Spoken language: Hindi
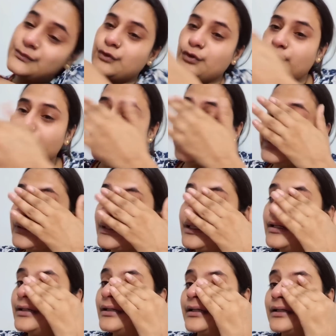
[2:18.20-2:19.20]
चौबीस
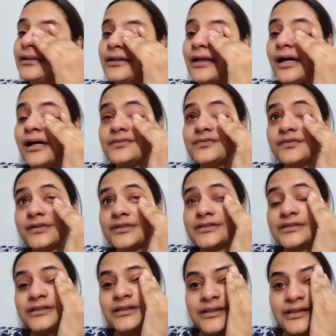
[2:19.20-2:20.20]
घंटे राजवीर
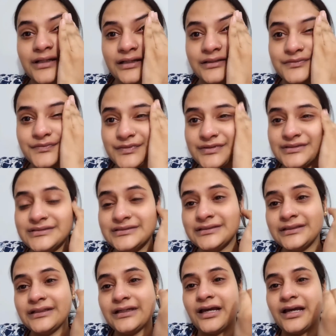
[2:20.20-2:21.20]
जी राजवीर
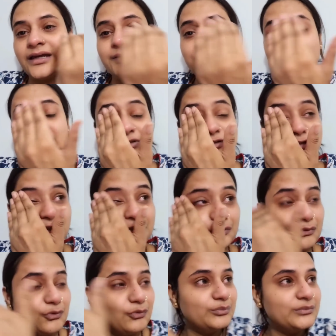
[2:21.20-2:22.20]
जी आगे पीछे
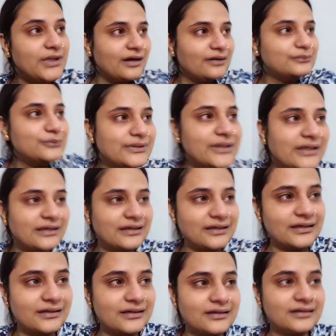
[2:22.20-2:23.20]
घूमना उनके